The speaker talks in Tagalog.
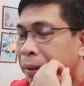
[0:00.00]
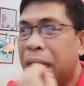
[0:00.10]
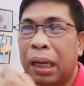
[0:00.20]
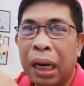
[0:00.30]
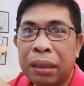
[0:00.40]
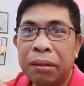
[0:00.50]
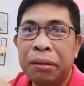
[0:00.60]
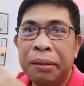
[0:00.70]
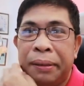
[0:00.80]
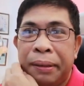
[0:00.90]
Walang
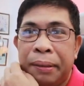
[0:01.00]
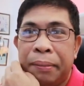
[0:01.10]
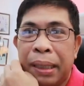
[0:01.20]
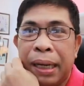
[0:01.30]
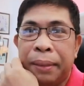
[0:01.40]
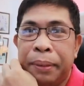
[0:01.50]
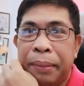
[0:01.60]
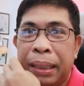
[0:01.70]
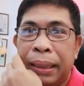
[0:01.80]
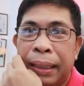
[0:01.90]
rason, mga
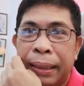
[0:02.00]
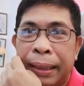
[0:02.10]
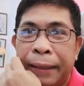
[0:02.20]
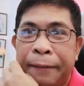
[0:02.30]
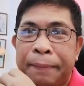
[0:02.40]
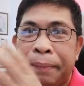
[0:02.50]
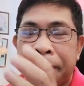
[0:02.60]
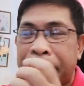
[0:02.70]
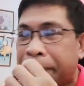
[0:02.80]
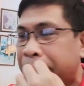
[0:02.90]
kababayan, na,
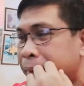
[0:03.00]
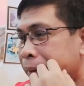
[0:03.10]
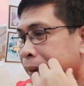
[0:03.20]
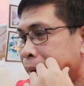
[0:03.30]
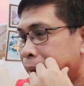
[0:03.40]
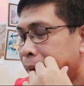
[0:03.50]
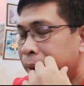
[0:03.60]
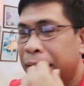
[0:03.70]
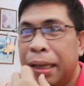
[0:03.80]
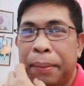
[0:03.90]

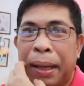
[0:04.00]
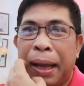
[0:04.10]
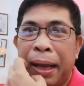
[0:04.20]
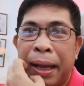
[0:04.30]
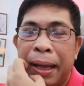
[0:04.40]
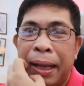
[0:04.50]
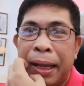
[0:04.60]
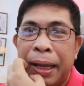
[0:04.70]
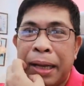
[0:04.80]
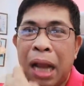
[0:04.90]
di ba?
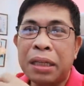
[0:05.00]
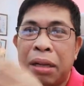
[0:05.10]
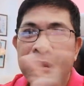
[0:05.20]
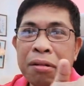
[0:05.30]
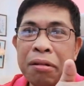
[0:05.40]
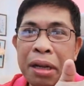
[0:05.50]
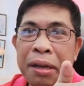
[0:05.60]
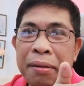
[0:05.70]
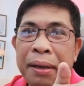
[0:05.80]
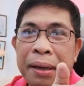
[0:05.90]
Nasa dugo
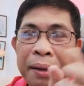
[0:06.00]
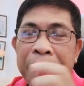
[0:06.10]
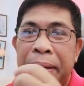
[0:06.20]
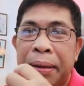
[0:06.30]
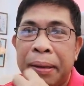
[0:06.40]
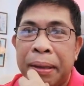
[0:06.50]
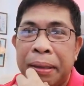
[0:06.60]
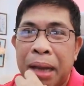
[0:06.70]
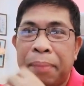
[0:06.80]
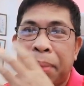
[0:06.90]
ninyo eh,
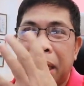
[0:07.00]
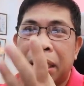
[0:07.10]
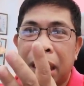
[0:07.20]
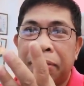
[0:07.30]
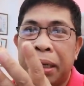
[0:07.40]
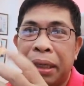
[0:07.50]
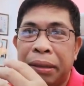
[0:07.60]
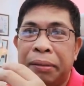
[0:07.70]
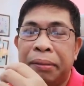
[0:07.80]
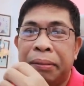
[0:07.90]
na pangasawa
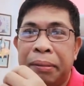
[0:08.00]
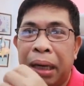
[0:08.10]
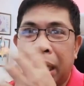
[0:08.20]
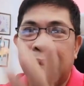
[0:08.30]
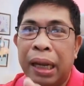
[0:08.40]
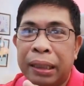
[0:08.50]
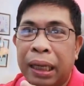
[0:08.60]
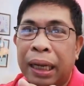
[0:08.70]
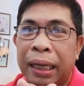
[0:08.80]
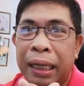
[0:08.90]
yung
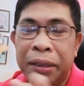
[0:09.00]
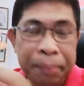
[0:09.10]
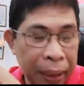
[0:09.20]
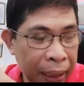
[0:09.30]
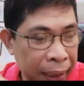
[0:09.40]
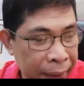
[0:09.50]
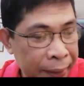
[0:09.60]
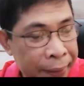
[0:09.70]
Araneta. Ano pa?